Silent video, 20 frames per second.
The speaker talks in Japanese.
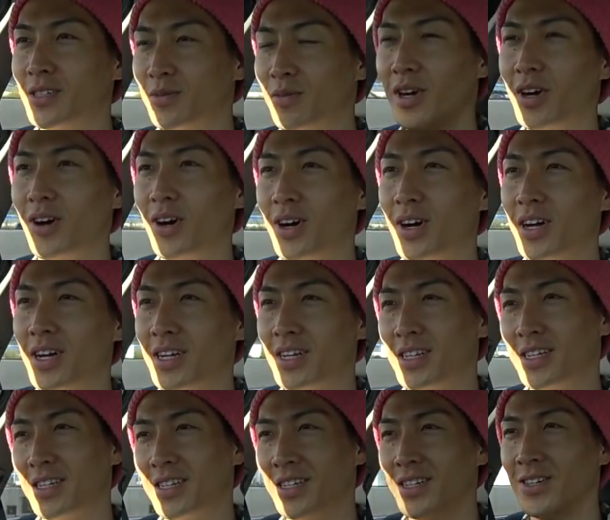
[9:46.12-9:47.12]
まあ
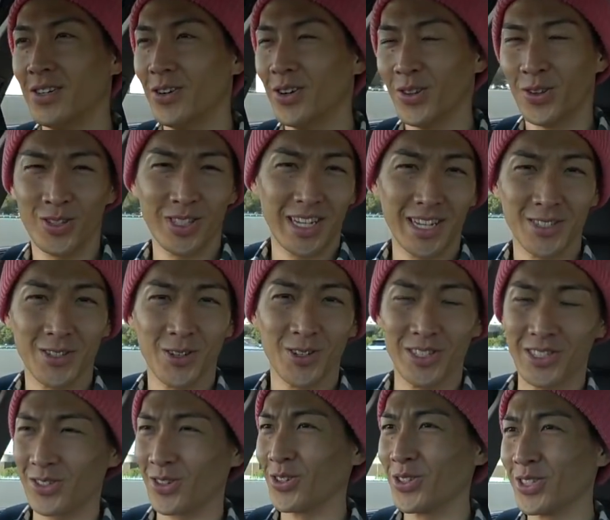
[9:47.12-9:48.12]
お父さんそう
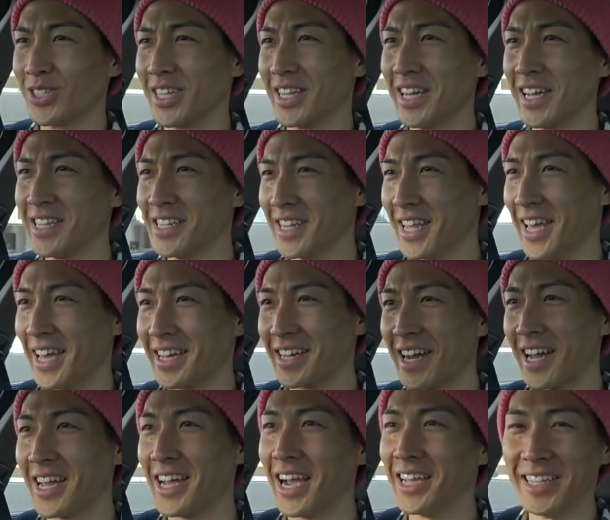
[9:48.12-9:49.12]
いう仕事してないんで、
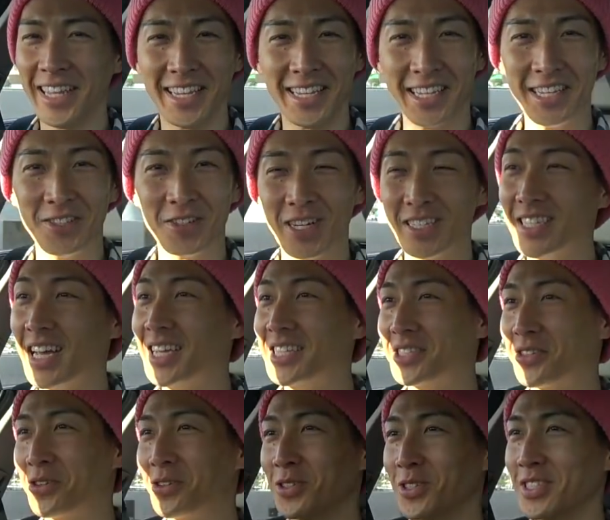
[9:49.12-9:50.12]
海外転勤とかない
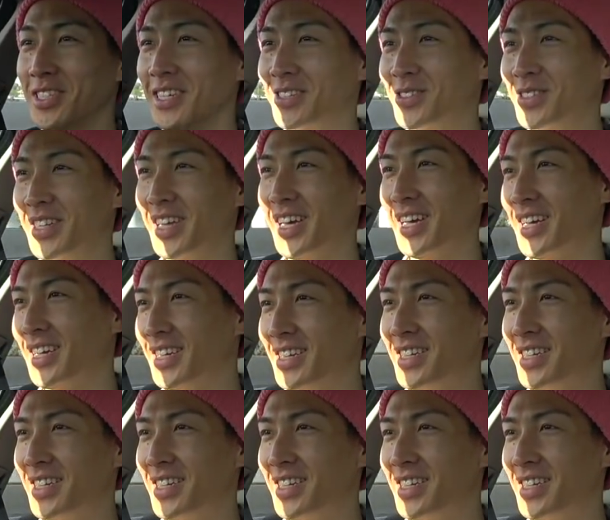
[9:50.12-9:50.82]
仕事してるんで